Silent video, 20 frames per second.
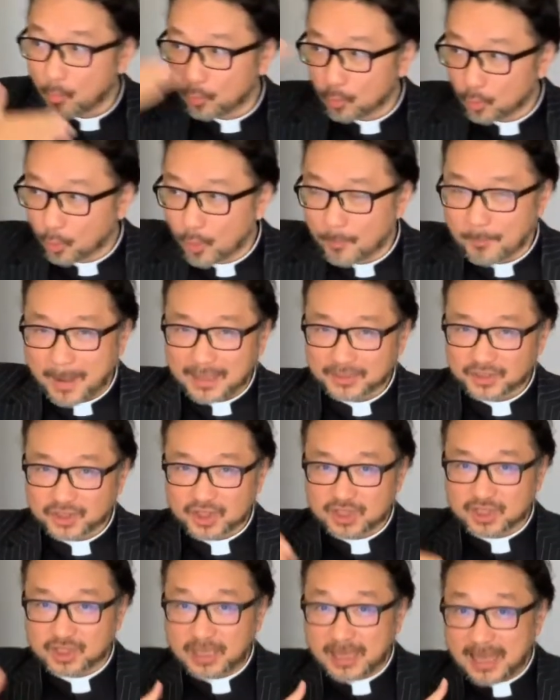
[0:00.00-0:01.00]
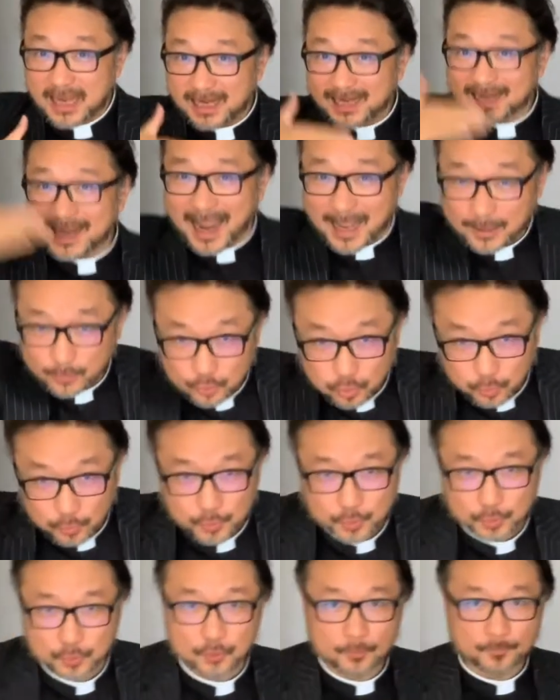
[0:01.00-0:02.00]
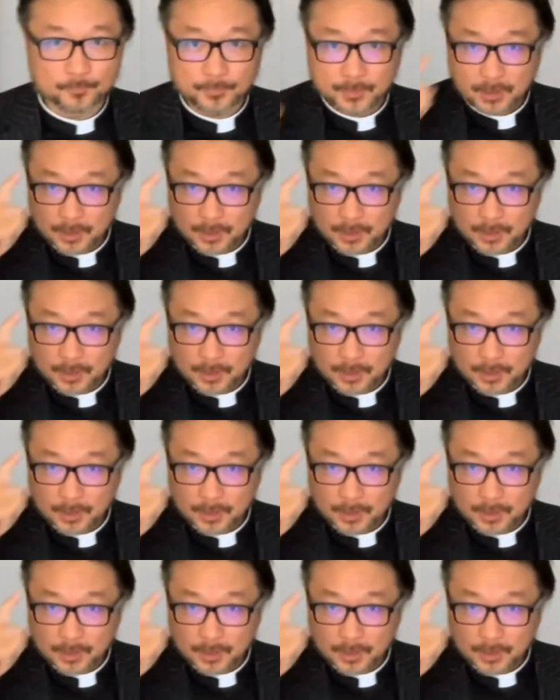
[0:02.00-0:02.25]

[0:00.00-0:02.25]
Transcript: 罗马的势力赶出去。